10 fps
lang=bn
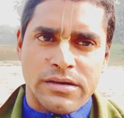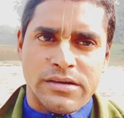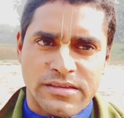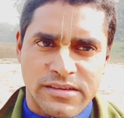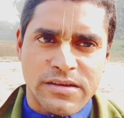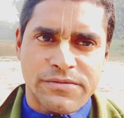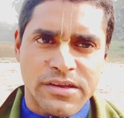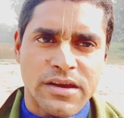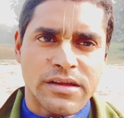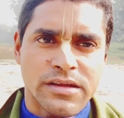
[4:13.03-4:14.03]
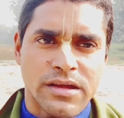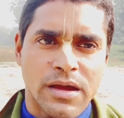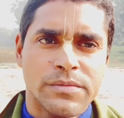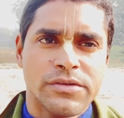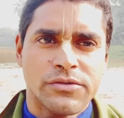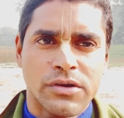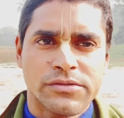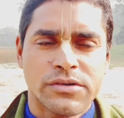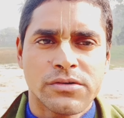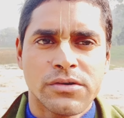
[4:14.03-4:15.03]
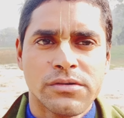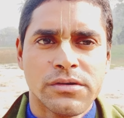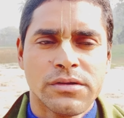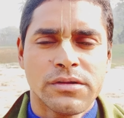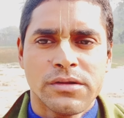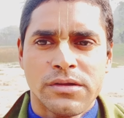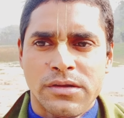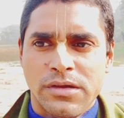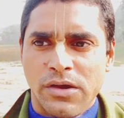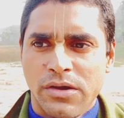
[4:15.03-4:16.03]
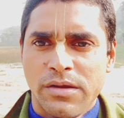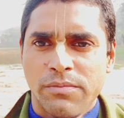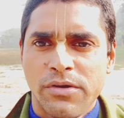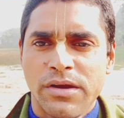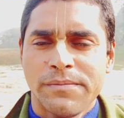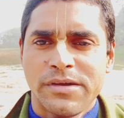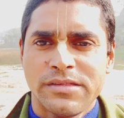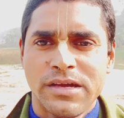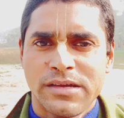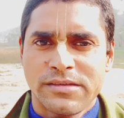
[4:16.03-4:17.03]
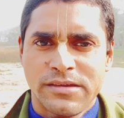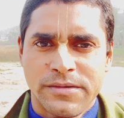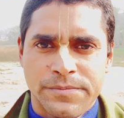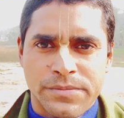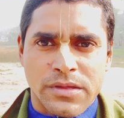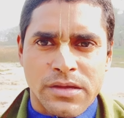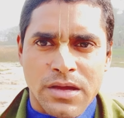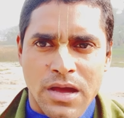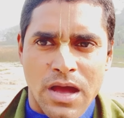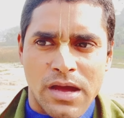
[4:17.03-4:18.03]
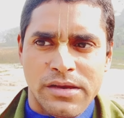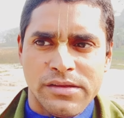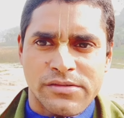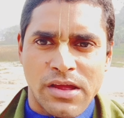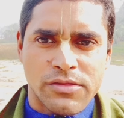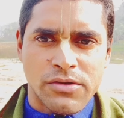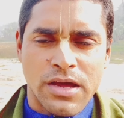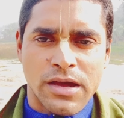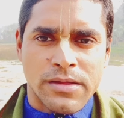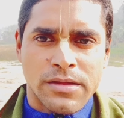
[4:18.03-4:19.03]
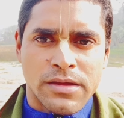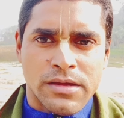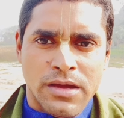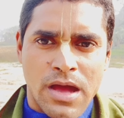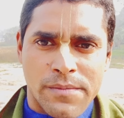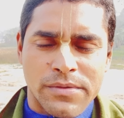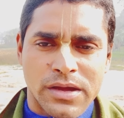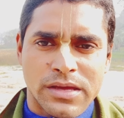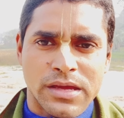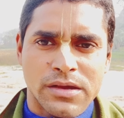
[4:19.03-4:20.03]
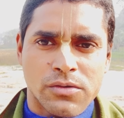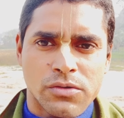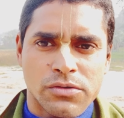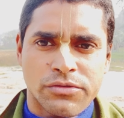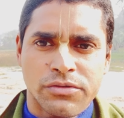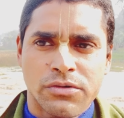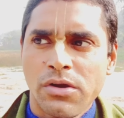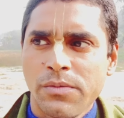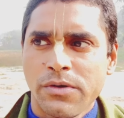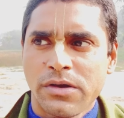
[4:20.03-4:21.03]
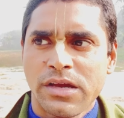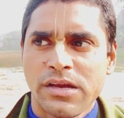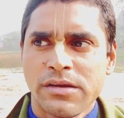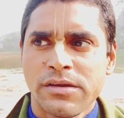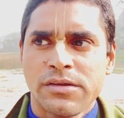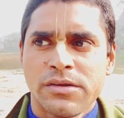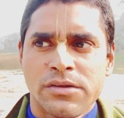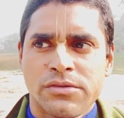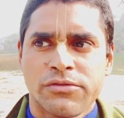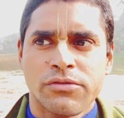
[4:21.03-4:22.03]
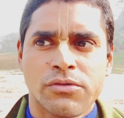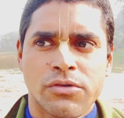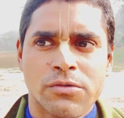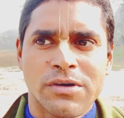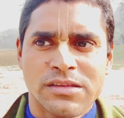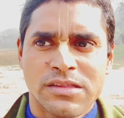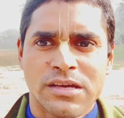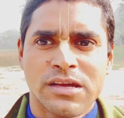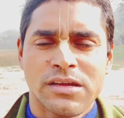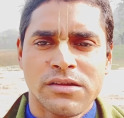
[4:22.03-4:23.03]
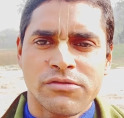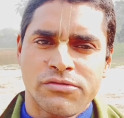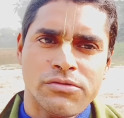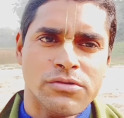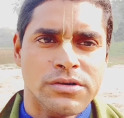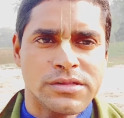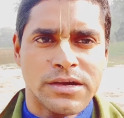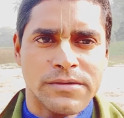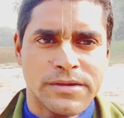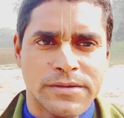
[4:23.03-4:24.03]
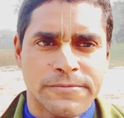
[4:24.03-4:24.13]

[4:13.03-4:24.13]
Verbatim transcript: ডেসক্রিপশানে আপনি যোগাযোগ করুন ওখানে ফোন নাম্বার দেওয়া আছে আর এই সাধনা আপনাকে কোনো শুক্লপক্ষের শুক্রবার থেকে শুরু করতে হবে